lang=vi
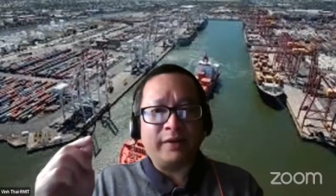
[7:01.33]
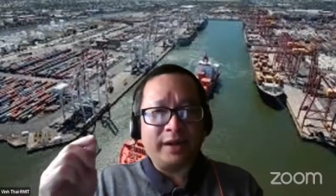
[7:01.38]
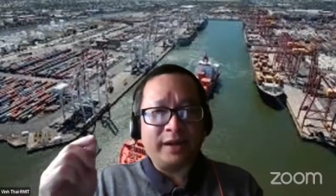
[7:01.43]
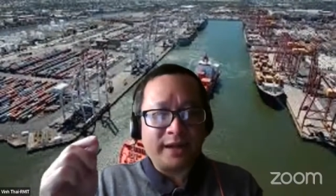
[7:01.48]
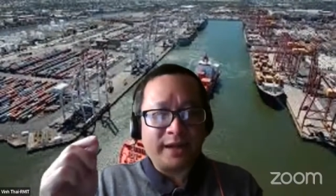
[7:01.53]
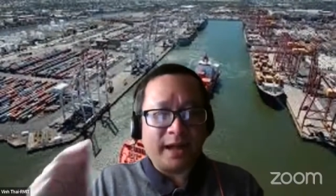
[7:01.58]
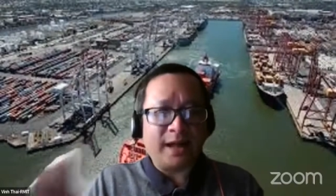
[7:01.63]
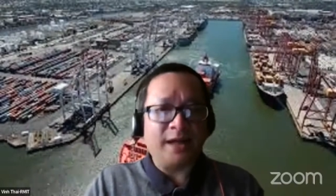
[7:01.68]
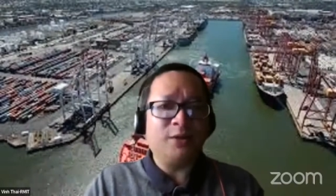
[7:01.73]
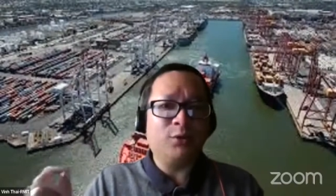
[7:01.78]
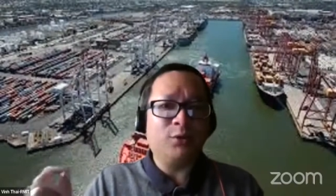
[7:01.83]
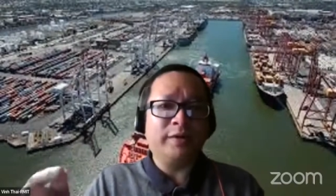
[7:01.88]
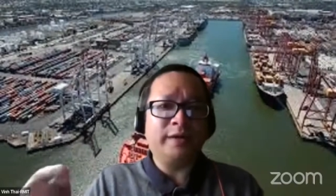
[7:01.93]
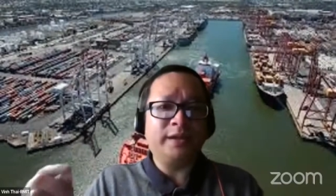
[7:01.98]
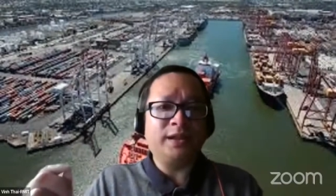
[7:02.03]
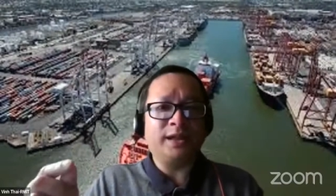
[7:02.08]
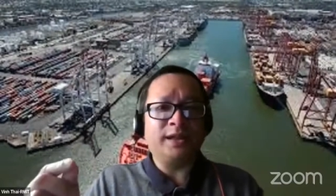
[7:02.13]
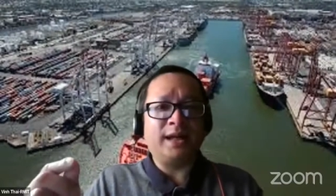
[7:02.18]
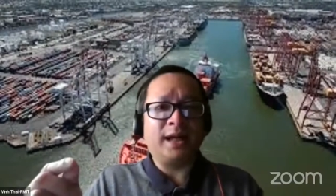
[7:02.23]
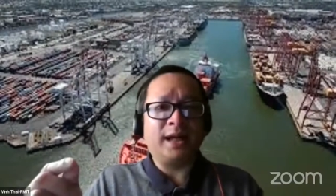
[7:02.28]
phải chạy đua
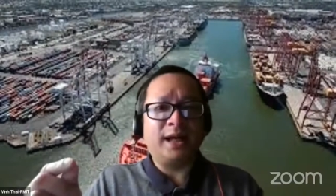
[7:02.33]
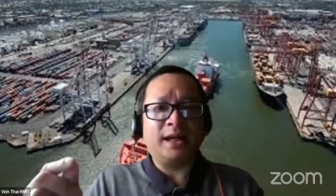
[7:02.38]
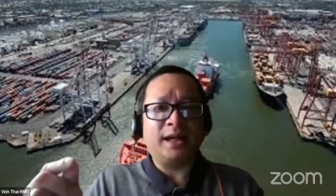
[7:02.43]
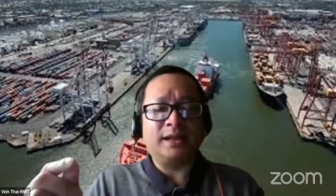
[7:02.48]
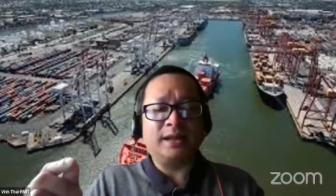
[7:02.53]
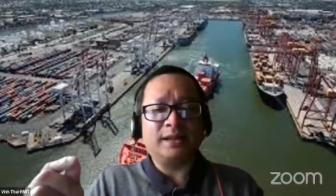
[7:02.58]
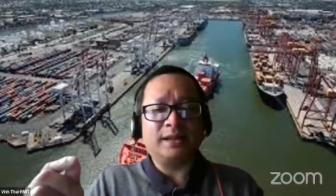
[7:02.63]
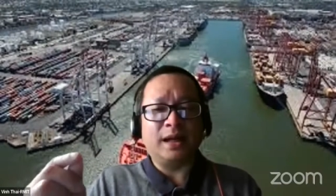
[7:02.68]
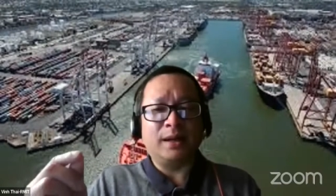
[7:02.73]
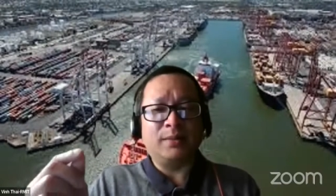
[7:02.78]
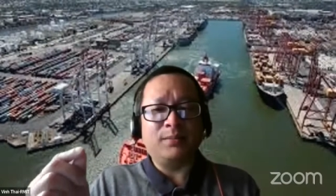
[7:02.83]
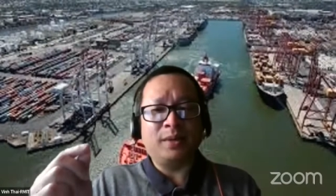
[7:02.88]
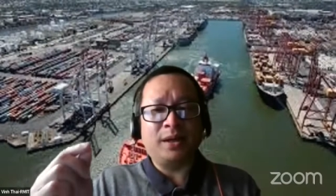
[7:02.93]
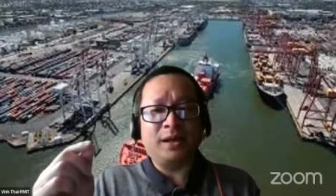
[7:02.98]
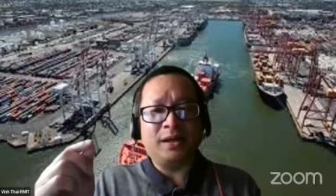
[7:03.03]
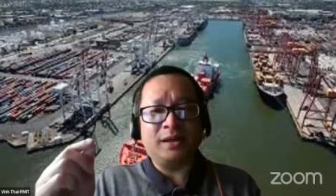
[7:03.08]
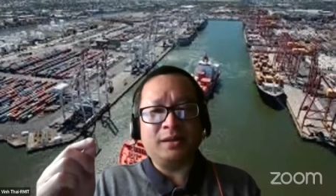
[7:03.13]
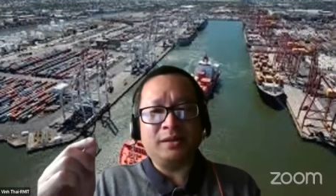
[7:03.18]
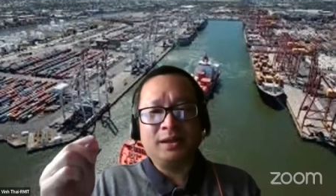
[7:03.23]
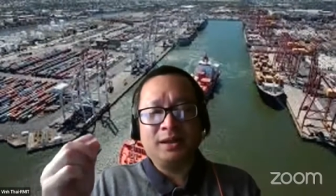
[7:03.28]
thời gian để
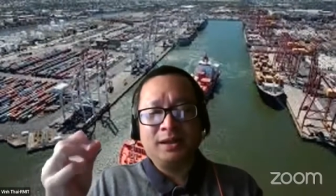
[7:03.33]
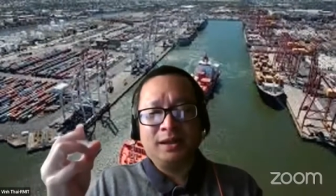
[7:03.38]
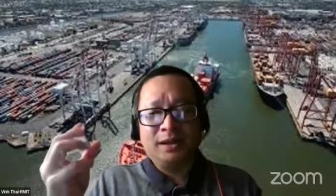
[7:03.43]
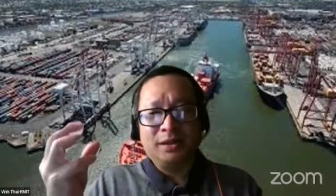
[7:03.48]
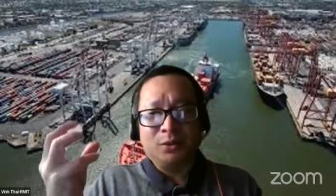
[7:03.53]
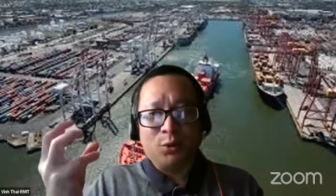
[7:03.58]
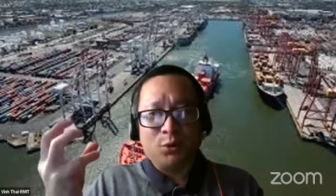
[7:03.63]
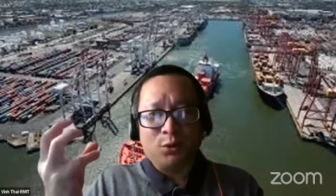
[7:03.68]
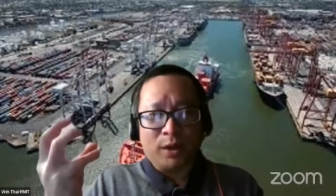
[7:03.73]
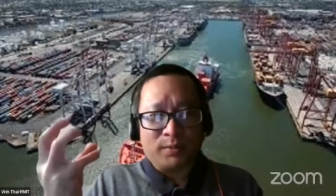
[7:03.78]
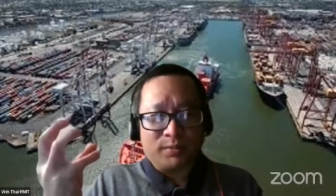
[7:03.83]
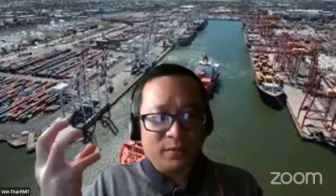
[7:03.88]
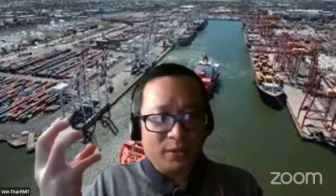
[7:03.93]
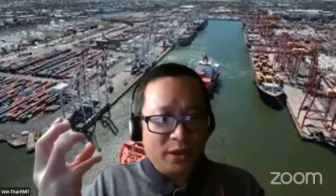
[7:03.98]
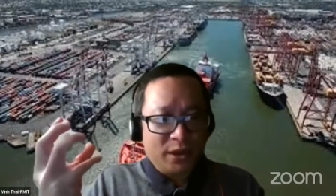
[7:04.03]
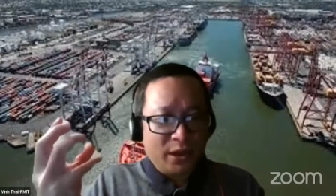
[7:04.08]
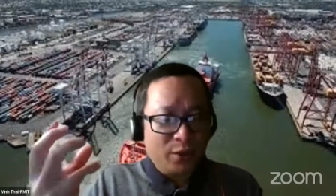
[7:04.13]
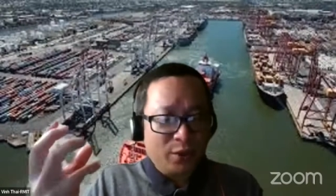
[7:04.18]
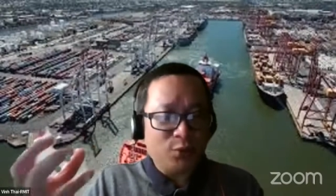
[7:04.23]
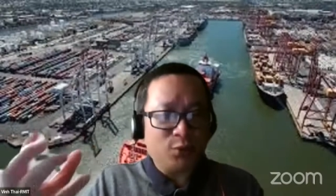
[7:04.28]
mà thu thập
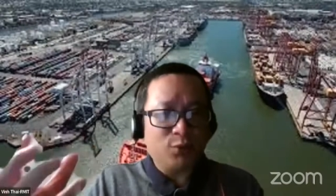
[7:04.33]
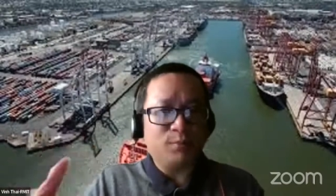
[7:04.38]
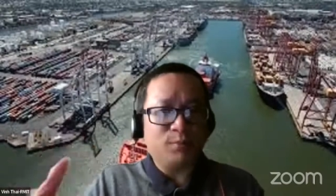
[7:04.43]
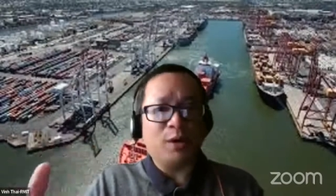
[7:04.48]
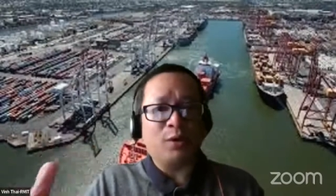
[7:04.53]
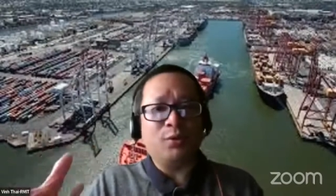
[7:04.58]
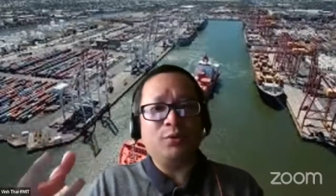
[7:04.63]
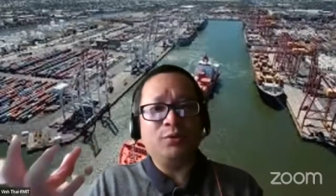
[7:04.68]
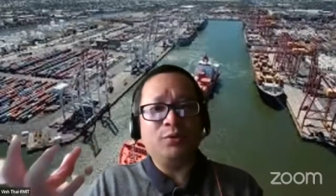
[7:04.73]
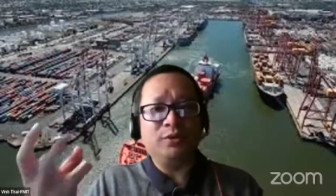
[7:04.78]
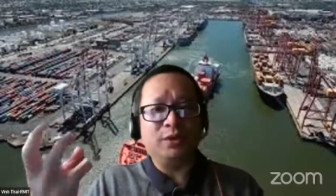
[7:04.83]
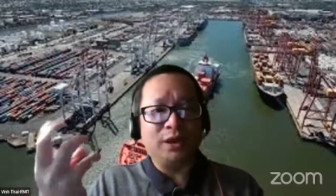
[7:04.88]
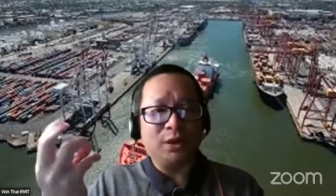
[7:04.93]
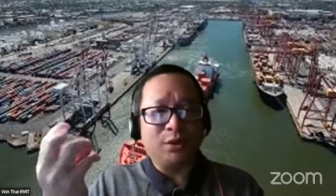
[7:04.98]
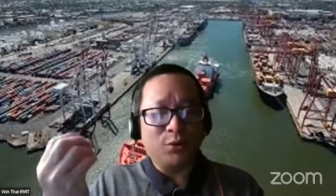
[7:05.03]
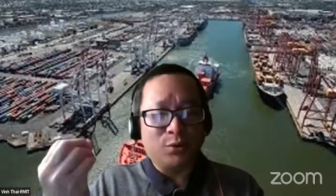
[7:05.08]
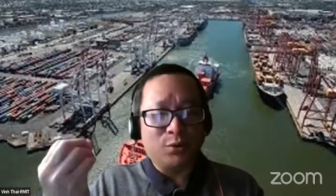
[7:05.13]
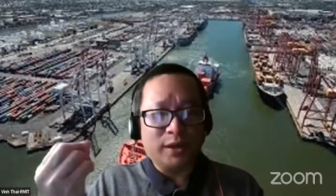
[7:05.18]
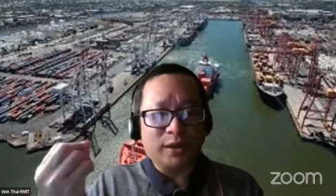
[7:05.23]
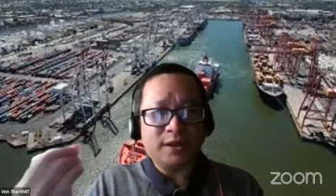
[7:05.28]
nhiều mẫu
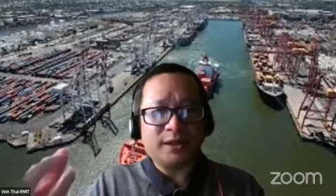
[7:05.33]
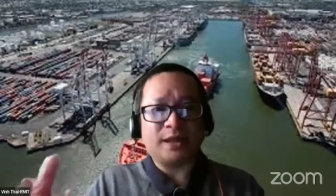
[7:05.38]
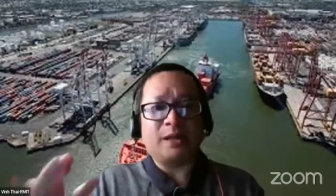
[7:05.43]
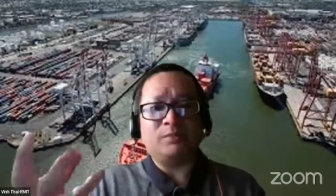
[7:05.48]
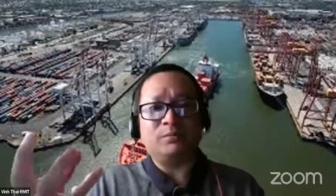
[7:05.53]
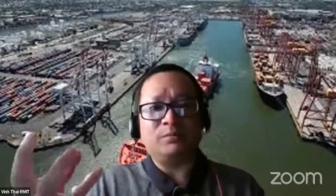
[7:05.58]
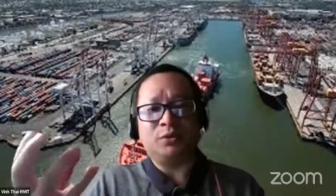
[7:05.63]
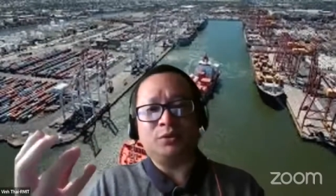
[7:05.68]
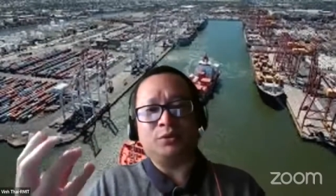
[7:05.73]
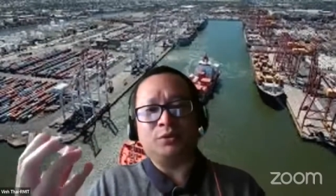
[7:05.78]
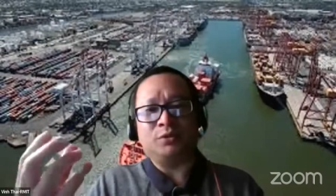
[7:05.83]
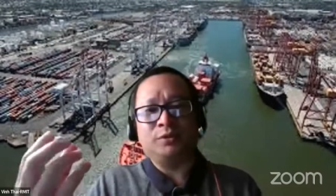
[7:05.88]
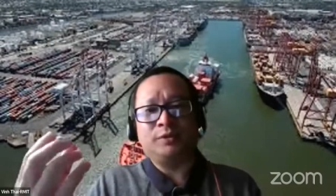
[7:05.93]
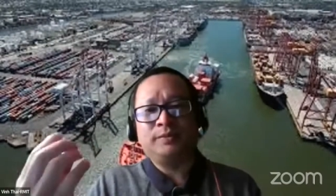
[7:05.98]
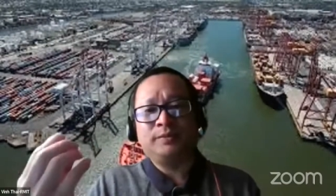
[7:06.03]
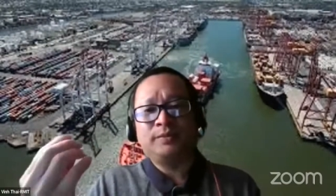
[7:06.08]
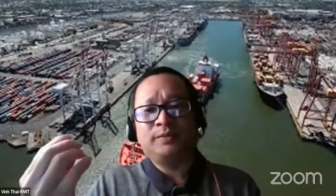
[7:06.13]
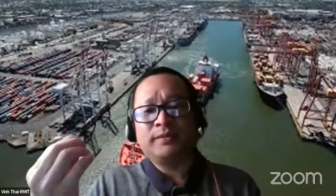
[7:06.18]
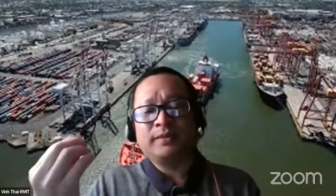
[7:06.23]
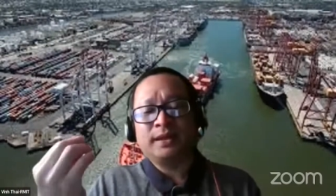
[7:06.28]
nhiều cái sample
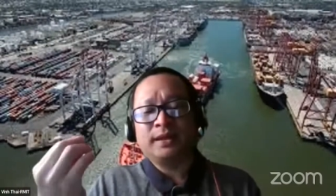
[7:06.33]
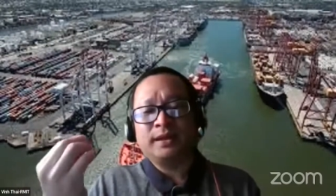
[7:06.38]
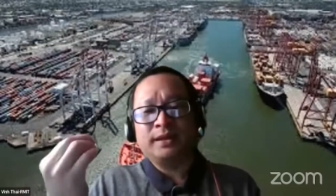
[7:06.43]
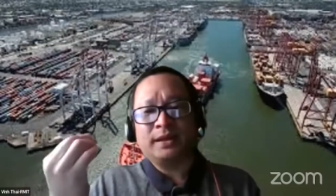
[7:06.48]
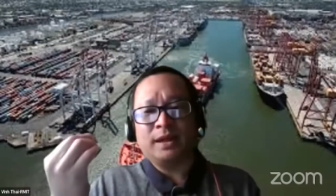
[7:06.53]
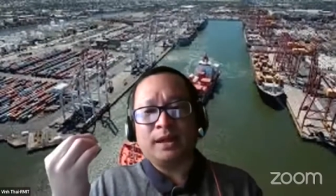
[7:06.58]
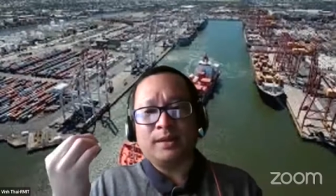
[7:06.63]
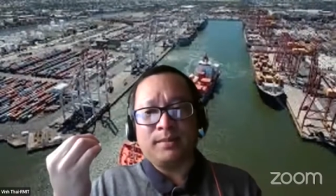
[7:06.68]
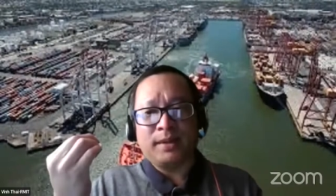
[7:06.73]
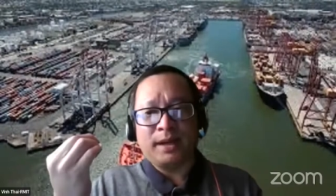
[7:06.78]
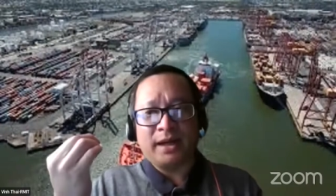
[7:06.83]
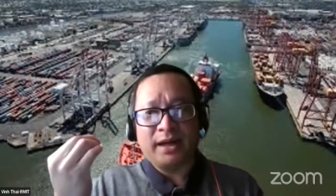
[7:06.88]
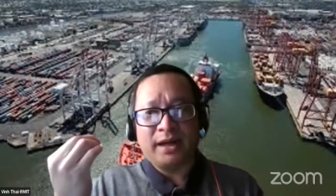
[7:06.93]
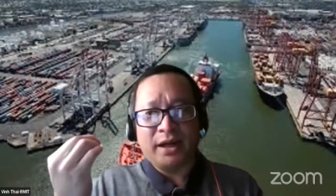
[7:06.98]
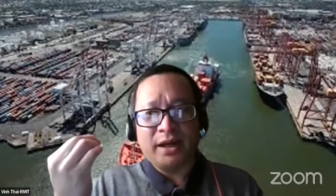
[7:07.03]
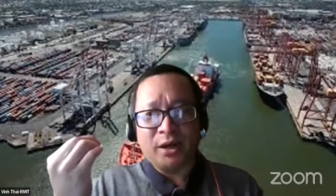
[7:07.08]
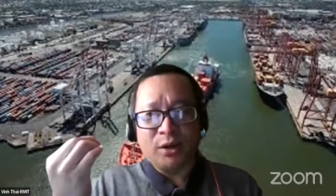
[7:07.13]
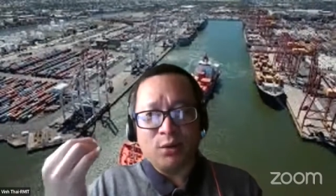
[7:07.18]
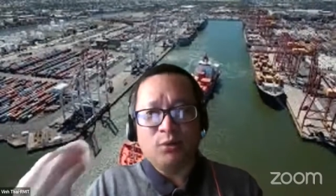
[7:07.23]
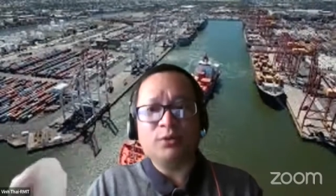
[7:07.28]
để mà
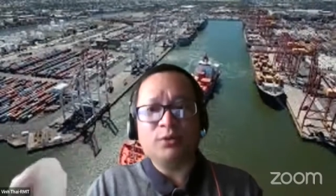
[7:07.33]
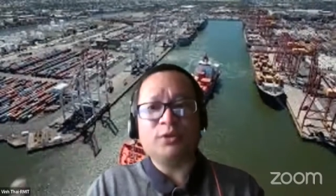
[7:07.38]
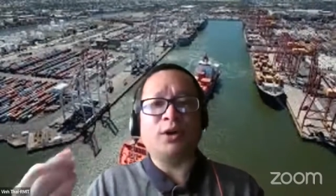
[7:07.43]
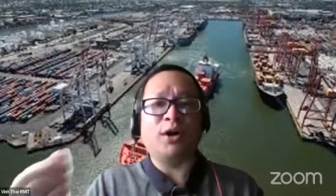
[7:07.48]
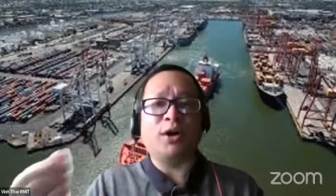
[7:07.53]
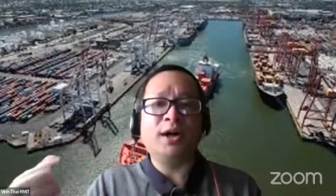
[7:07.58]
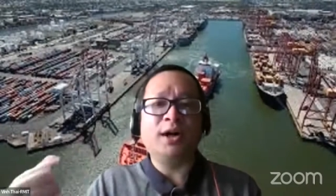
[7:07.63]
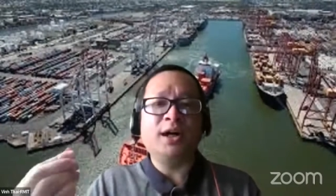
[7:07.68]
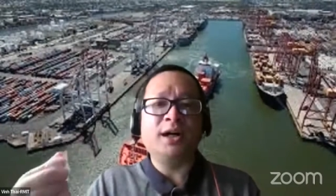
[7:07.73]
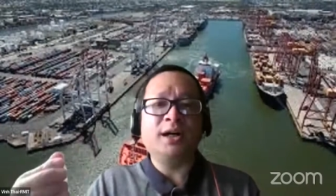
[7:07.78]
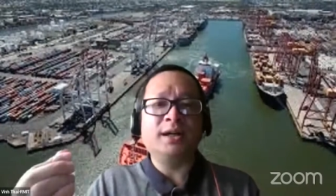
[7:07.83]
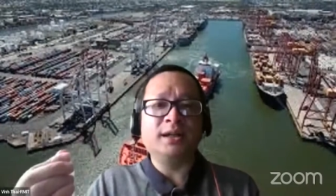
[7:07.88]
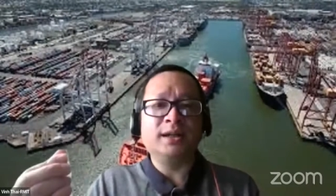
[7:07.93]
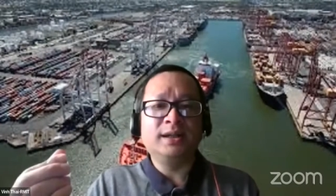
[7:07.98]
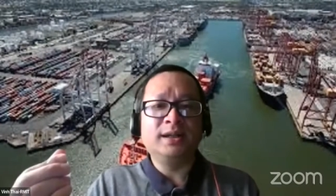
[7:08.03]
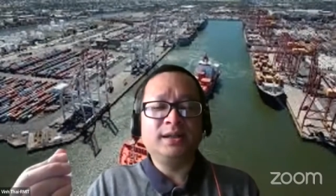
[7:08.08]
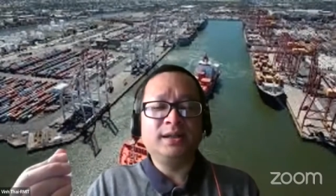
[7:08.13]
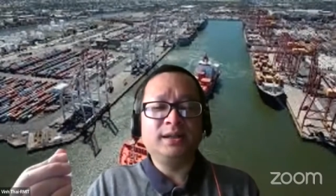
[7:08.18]
hiểu rõ hơn